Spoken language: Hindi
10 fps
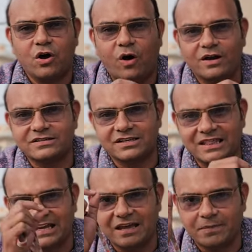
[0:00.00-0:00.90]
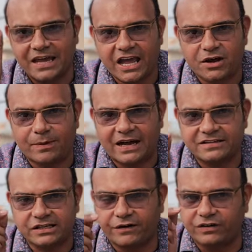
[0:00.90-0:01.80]
और ज़िंदगी में एक बार
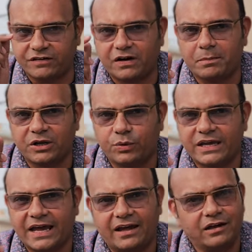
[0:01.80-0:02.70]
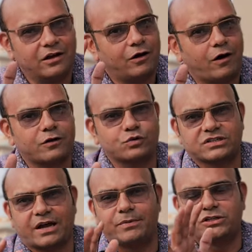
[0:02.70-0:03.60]
सिर्फ डिवर्मिंग हुई है और
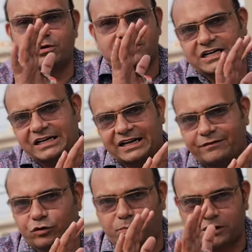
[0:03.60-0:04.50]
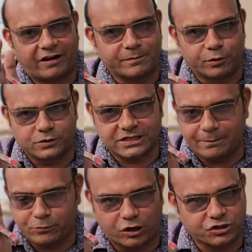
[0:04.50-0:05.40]
उसका भी जो रिज़ल्ट है वो भगवान भरोसे आई
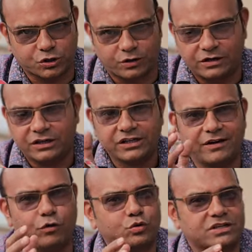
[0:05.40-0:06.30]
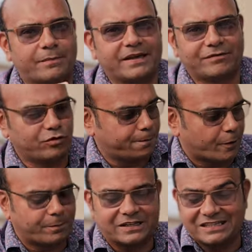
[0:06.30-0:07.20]
एम नॉट श्योर कि वो उसका भी वो
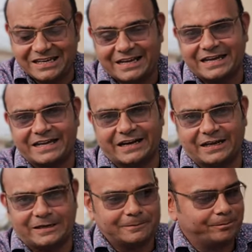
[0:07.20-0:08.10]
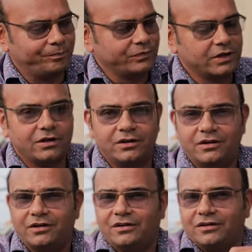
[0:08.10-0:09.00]
प्रॉपर दी गई या नहीं
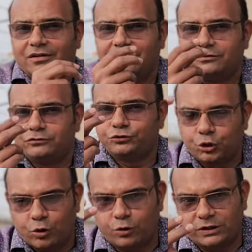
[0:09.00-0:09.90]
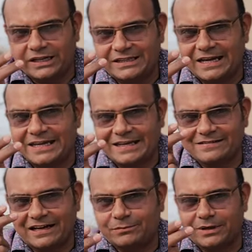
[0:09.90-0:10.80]
दो रोटी दही के
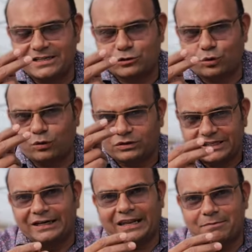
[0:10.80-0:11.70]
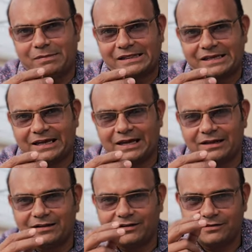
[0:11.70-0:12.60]
साथ में इसको तीन टाइम मिलती है
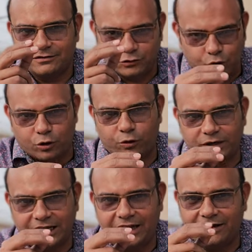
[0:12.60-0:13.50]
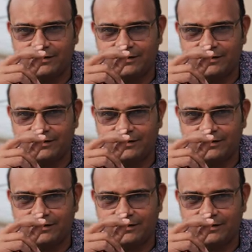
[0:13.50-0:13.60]
दो रोटी